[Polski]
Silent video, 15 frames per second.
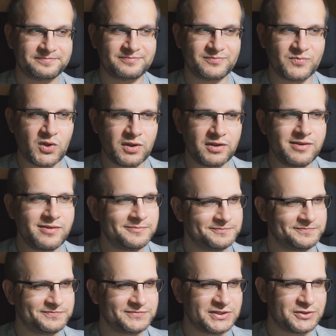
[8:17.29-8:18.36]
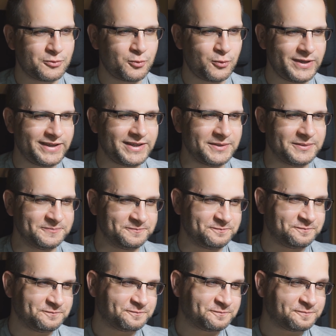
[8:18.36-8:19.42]
No i squiggy.
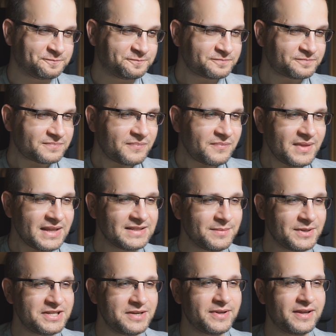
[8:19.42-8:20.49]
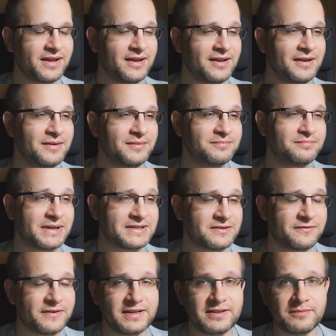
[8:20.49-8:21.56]
Zobaczymy. E, bardzo
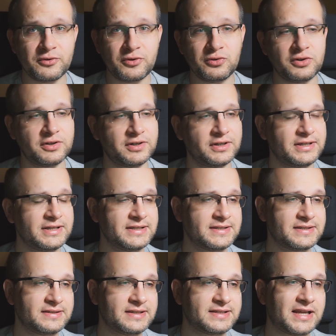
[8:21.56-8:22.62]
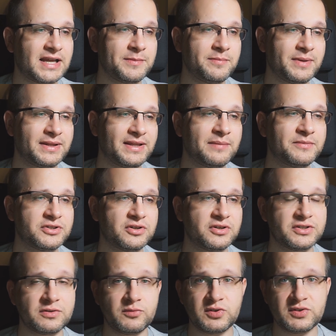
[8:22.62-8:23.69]
fajny ruch e, ze starymi bandami, że
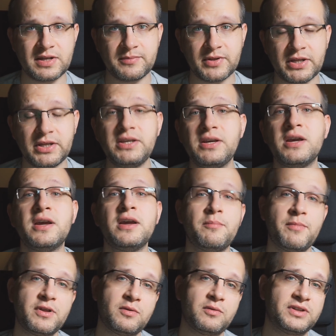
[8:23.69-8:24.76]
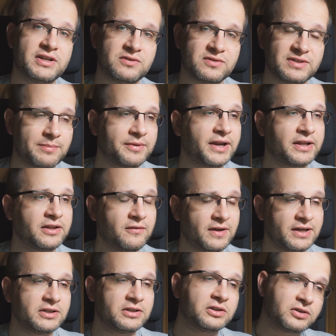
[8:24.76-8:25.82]
one są dostępne i będą od razu
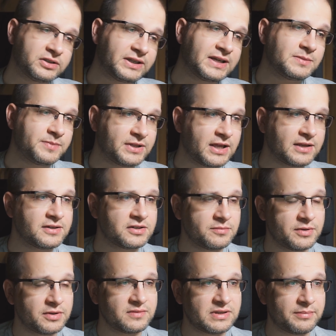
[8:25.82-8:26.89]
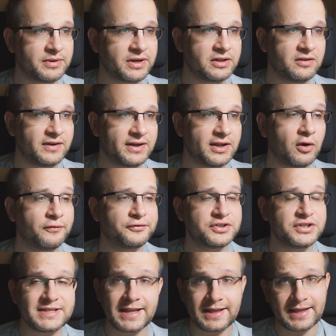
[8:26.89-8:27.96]
zupgrade'owane. No tylko teraz pytanie, czy będą zupgrade'owane o
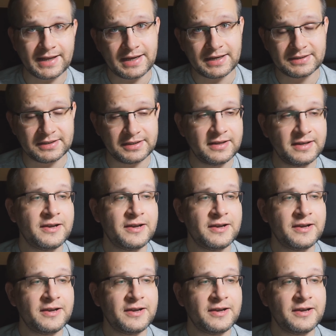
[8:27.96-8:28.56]
wszystkie te karty,